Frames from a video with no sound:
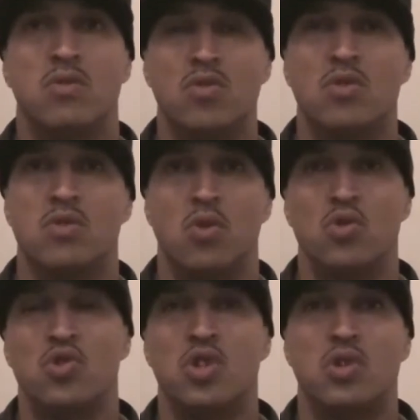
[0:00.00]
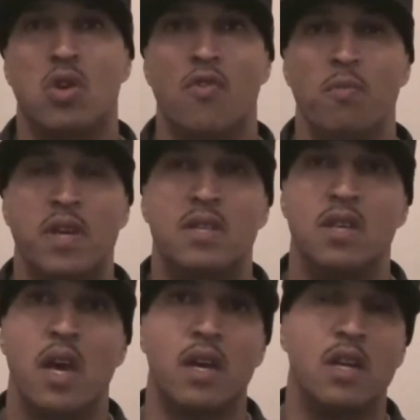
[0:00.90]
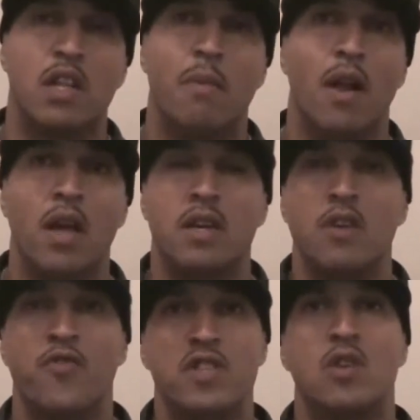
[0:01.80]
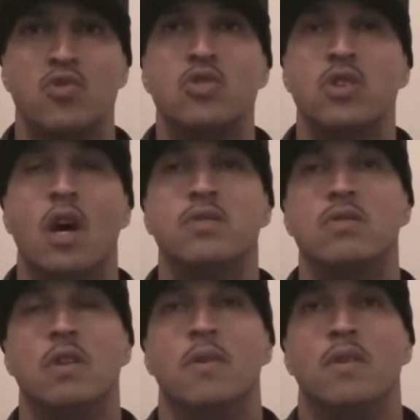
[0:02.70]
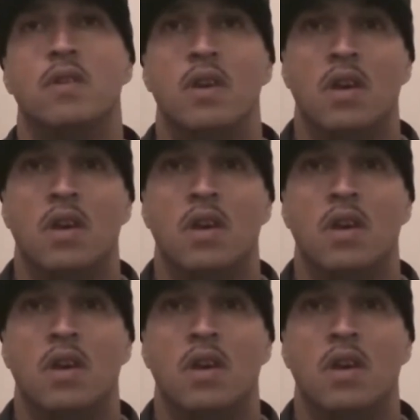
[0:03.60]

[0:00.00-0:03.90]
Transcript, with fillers: todos todos os dias que eu mixei aqui, trabalhei aqui, fizeram sucesso, né, mano?